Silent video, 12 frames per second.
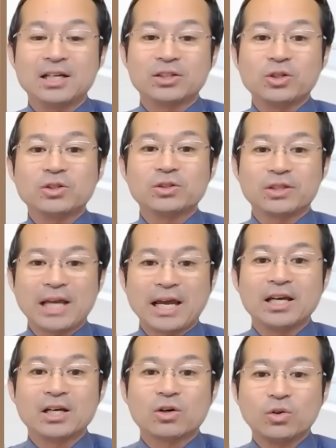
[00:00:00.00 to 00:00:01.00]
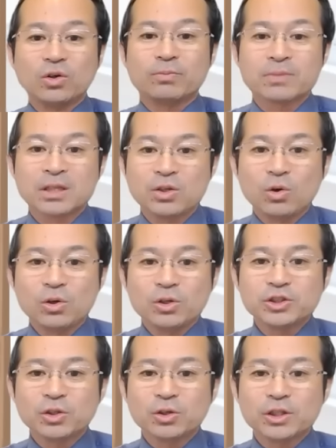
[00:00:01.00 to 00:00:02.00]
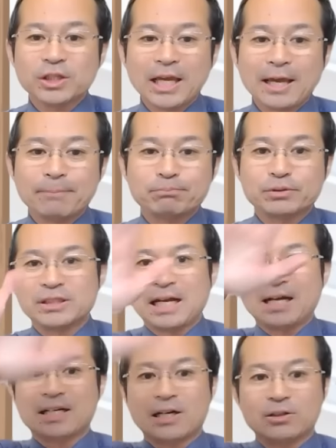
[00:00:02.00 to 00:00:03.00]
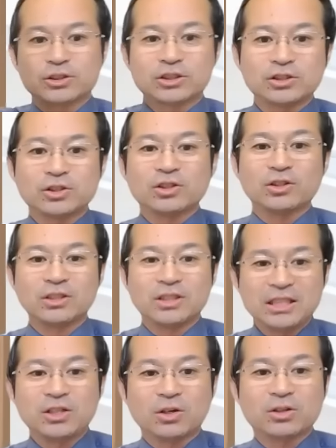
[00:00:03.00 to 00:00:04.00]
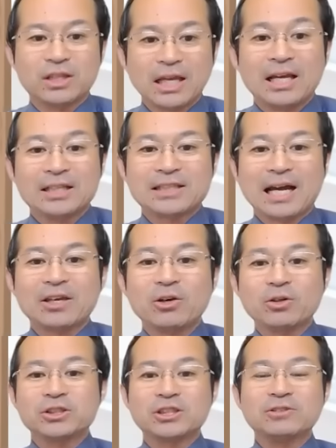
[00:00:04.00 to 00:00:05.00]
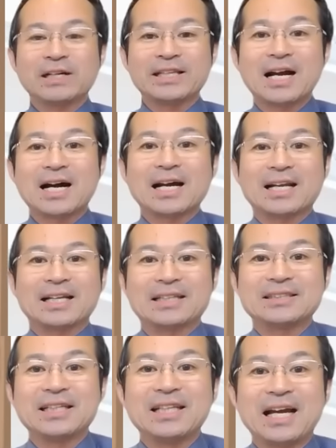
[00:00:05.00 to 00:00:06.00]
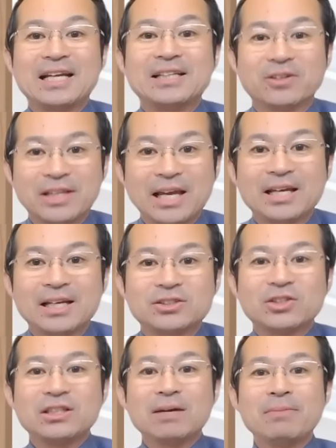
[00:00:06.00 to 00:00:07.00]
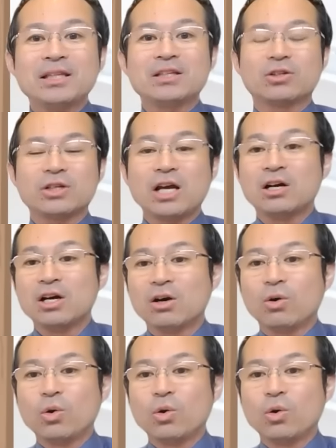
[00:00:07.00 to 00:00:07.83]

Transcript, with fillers: ということで、この養生テープなんかをすることによって、作業中は中から出せないので、そういった面で言うと、いや、